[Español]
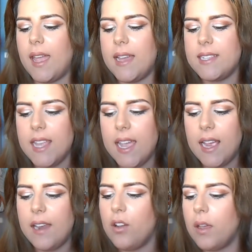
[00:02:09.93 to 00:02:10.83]

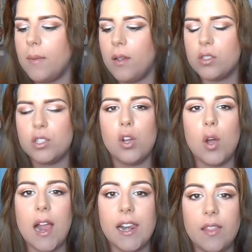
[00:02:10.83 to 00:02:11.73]
este creo que me
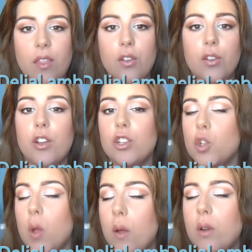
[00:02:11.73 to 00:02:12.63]
costó alrededor de
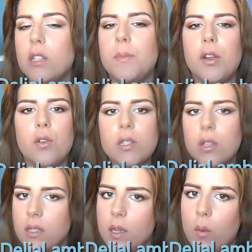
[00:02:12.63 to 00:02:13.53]
8 euros, pero no
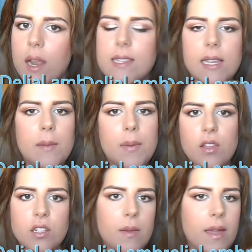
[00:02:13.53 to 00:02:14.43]
estoy segura, así que el
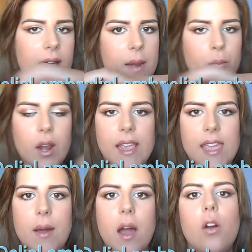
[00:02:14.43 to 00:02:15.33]
precio os lo voy a dejar por aquí
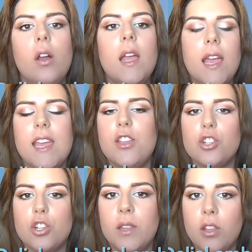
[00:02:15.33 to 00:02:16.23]
abajo y
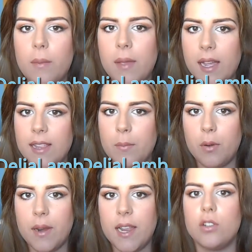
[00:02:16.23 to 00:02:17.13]
os comento que me encanta
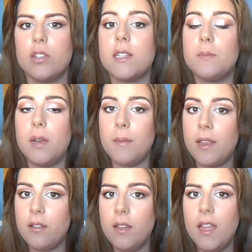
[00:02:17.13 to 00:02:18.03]
por varias cosas.
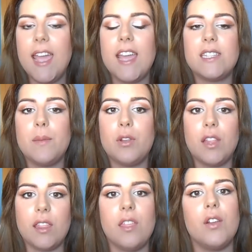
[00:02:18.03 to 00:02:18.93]
Primero, es de
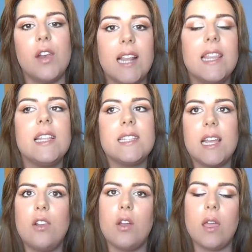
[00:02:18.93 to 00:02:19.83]
protección alta, desde
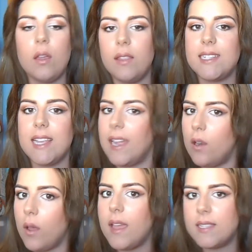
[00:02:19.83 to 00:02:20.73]
lo, que, desde que
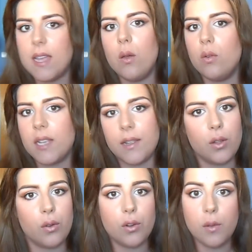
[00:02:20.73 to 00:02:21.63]
lo he estado
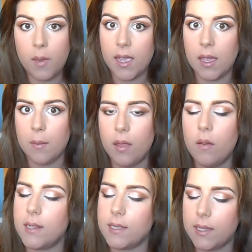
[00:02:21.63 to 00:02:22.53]
usando no me he
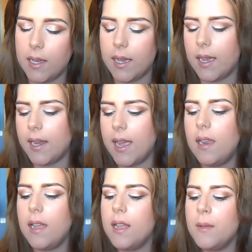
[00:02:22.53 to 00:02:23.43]
quemado, así que genial.